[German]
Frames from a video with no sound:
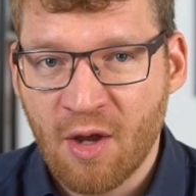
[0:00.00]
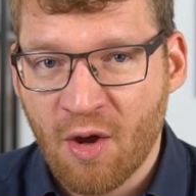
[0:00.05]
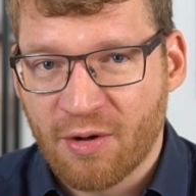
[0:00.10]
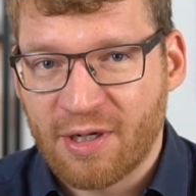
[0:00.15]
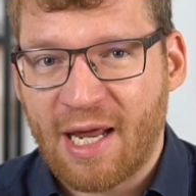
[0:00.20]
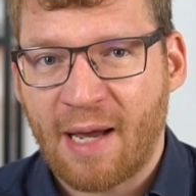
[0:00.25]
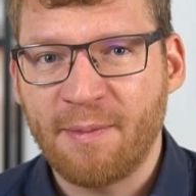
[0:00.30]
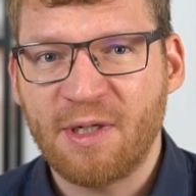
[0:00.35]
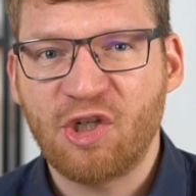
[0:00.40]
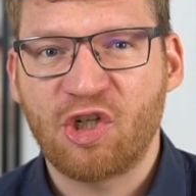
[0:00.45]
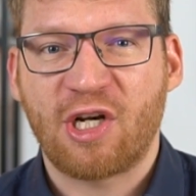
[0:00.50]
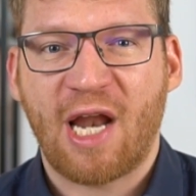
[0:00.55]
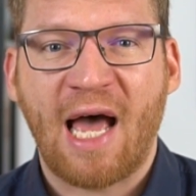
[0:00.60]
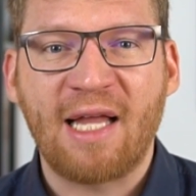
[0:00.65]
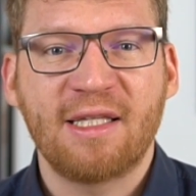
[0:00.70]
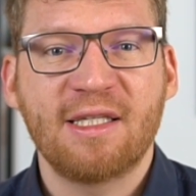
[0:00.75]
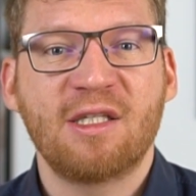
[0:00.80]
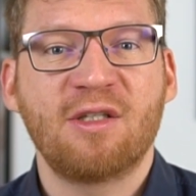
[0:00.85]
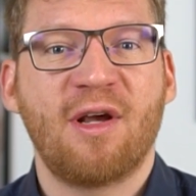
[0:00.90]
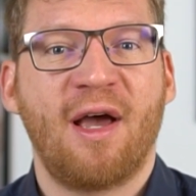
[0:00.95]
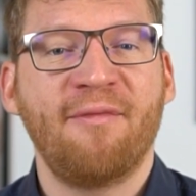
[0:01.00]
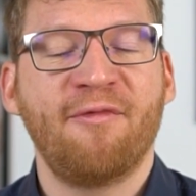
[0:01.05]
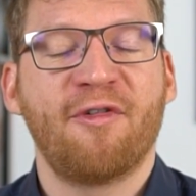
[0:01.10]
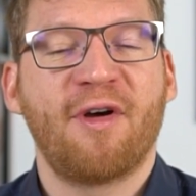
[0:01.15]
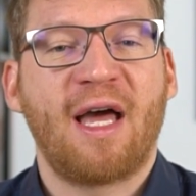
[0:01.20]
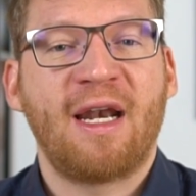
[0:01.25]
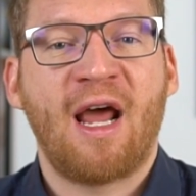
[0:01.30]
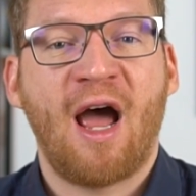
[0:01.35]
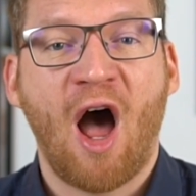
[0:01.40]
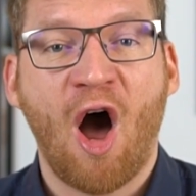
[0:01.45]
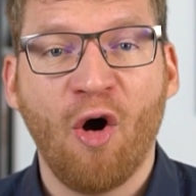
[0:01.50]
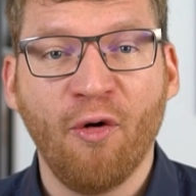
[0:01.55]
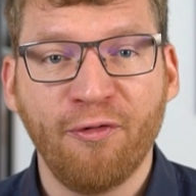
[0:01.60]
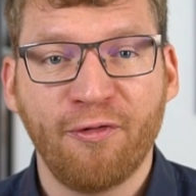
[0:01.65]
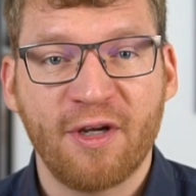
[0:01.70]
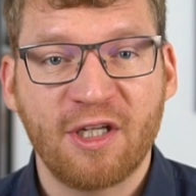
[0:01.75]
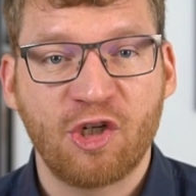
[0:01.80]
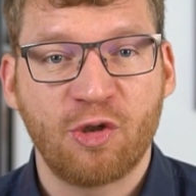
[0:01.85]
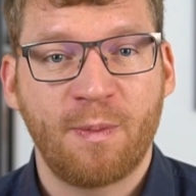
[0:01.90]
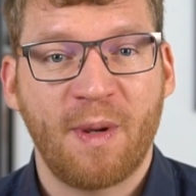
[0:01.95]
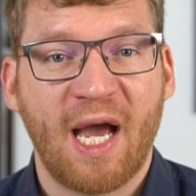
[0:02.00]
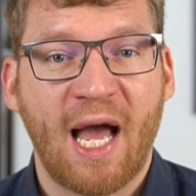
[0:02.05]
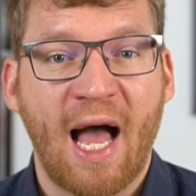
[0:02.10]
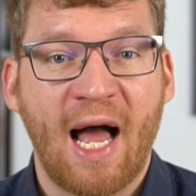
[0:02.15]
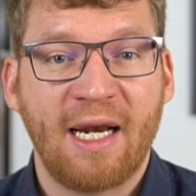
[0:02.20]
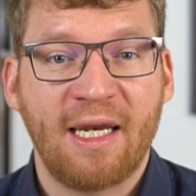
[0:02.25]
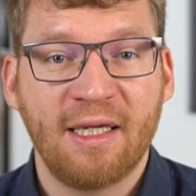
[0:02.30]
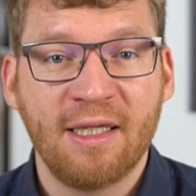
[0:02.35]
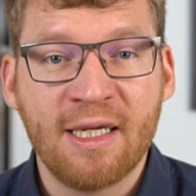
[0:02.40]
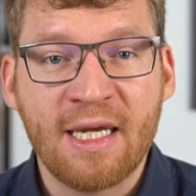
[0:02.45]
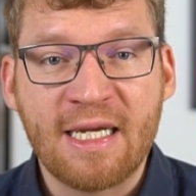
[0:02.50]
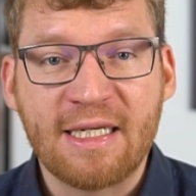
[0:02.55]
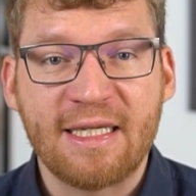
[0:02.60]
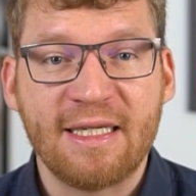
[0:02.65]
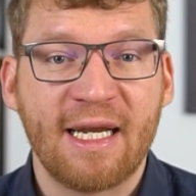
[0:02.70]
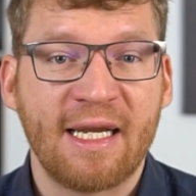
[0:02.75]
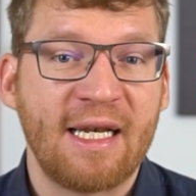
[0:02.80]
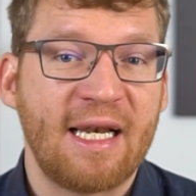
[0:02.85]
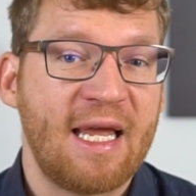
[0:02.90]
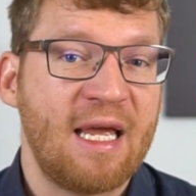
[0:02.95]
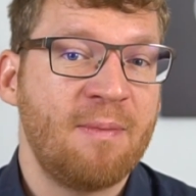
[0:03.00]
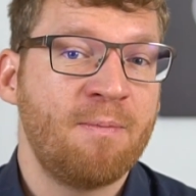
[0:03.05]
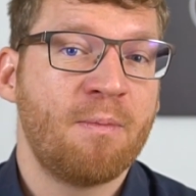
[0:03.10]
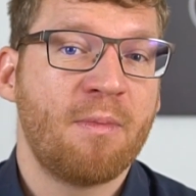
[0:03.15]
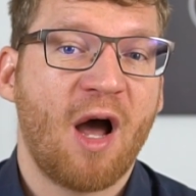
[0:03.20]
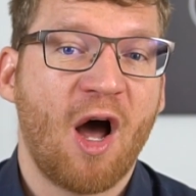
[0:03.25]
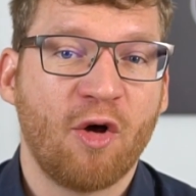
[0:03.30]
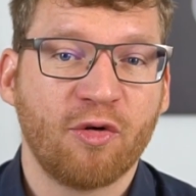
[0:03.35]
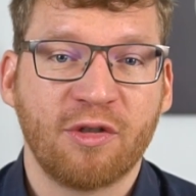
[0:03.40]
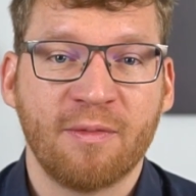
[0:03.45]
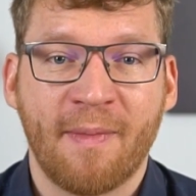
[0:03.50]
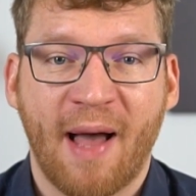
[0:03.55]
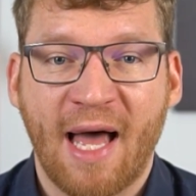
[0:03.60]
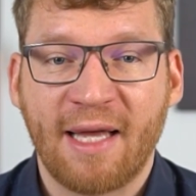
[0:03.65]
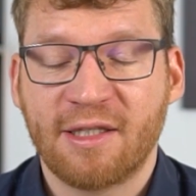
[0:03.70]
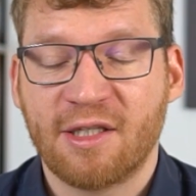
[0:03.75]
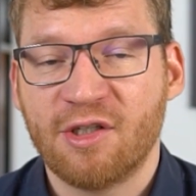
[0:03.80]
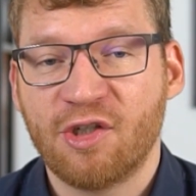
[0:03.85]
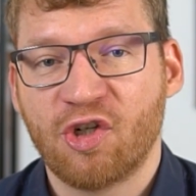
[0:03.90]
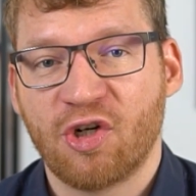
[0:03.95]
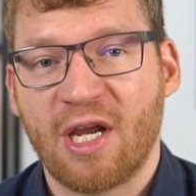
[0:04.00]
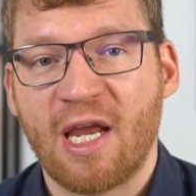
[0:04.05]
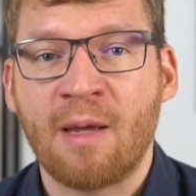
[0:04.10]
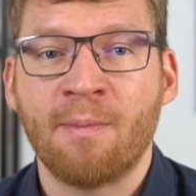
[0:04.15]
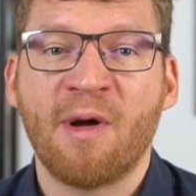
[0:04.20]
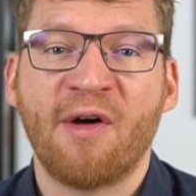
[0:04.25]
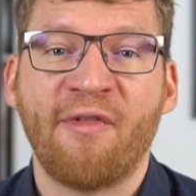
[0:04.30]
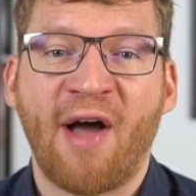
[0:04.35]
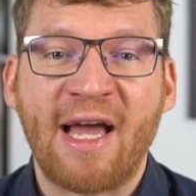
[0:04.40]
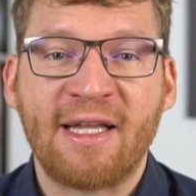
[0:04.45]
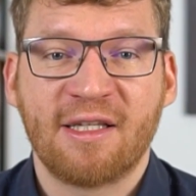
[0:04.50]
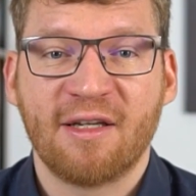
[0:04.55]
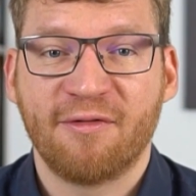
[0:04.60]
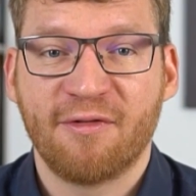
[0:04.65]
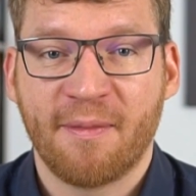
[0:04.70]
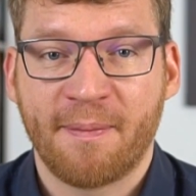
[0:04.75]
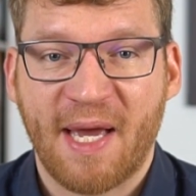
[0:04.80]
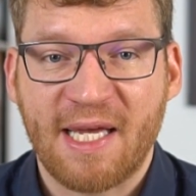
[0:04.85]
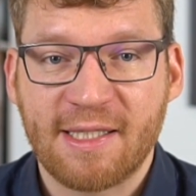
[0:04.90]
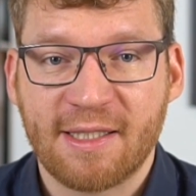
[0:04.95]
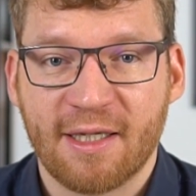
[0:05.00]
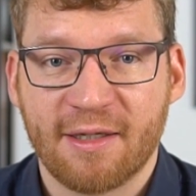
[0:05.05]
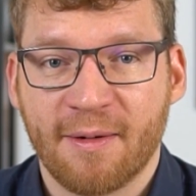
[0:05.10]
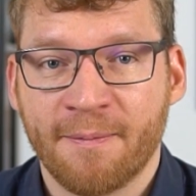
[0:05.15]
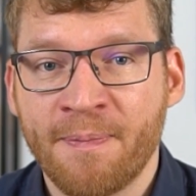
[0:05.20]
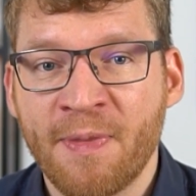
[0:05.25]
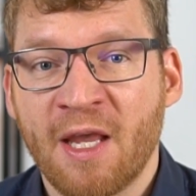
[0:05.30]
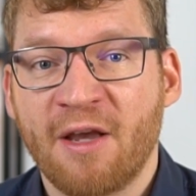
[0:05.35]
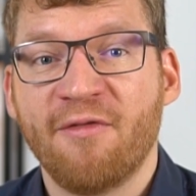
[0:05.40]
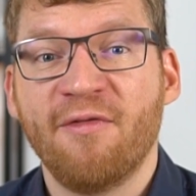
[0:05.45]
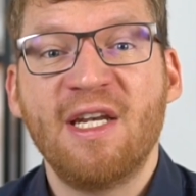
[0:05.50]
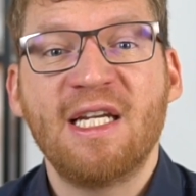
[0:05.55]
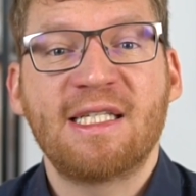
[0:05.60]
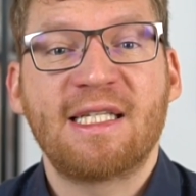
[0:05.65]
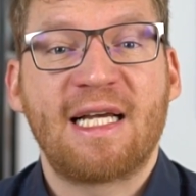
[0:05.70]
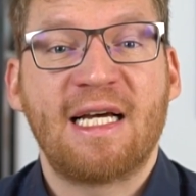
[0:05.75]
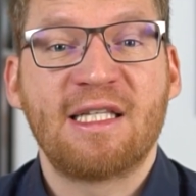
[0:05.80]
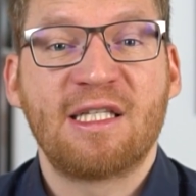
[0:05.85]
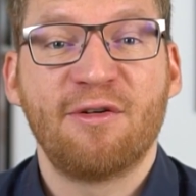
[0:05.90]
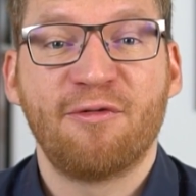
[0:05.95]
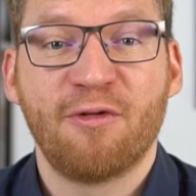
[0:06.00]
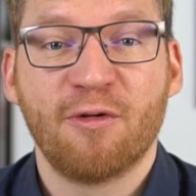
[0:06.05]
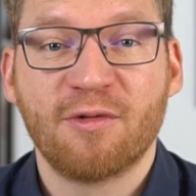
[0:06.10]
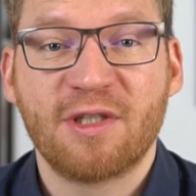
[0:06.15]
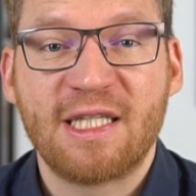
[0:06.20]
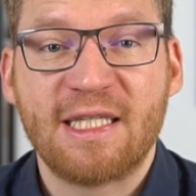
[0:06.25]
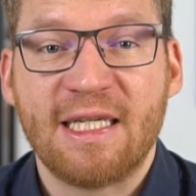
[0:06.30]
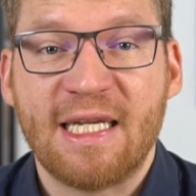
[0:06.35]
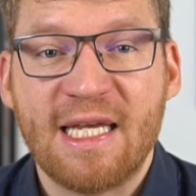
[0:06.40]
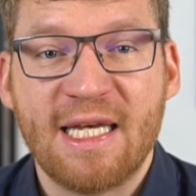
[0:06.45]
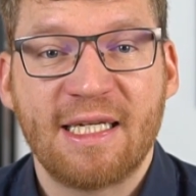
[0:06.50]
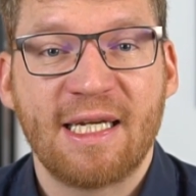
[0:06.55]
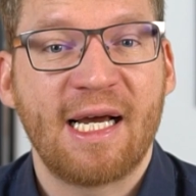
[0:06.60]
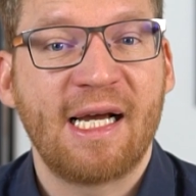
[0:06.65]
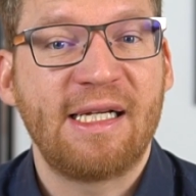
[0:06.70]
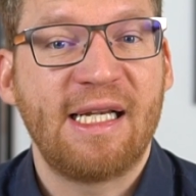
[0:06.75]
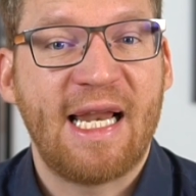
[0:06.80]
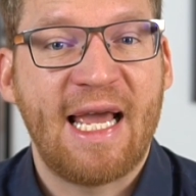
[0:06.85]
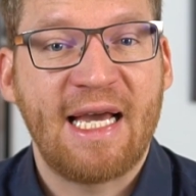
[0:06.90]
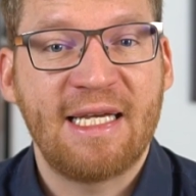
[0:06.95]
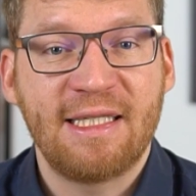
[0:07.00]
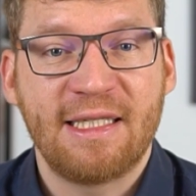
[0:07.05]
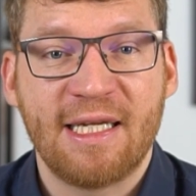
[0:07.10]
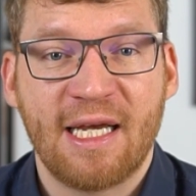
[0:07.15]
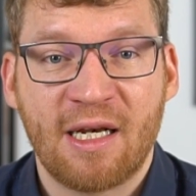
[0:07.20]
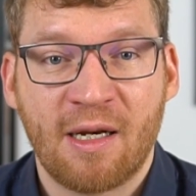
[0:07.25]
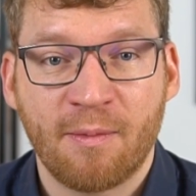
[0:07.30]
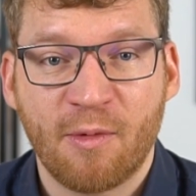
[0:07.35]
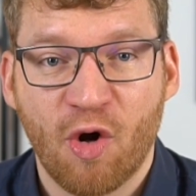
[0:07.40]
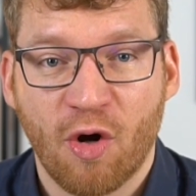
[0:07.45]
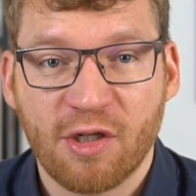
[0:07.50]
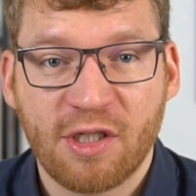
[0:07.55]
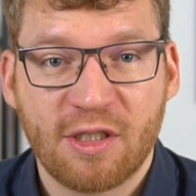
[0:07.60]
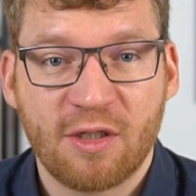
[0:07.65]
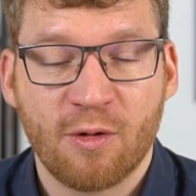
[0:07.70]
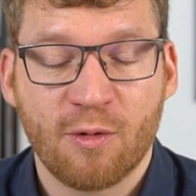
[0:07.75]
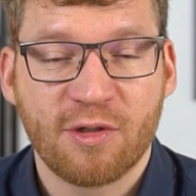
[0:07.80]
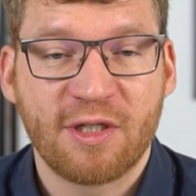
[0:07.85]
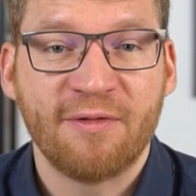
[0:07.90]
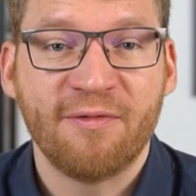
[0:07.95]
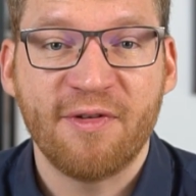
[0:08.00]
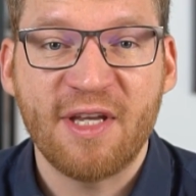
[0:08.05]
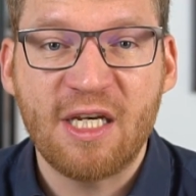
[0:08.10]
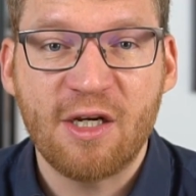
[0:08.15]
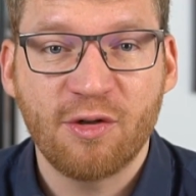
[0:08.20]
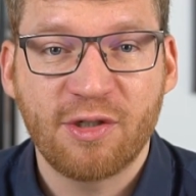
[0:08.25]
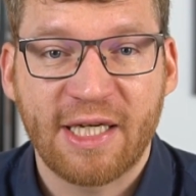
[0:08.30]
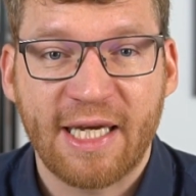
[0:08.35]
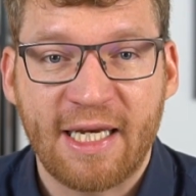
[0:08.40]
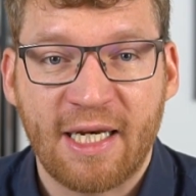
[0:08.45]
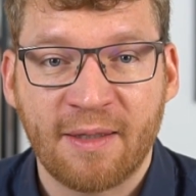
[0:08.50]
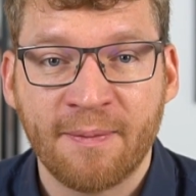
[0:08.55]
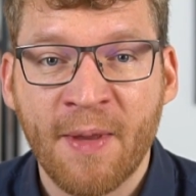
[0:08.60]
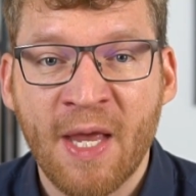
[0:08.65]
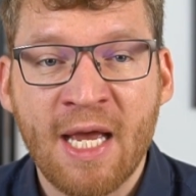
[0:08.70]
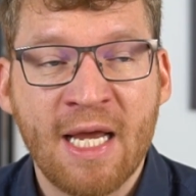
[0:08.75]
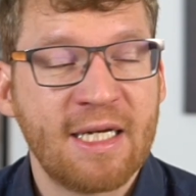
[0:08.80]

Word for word: Und damit startest du einfach eine Aufwärtsspirale, die dein Leben automatisch immer weiter verbessert. Wie das Ganze funktioniert, erkläre ich dir in einem kostenlosen Videotraining.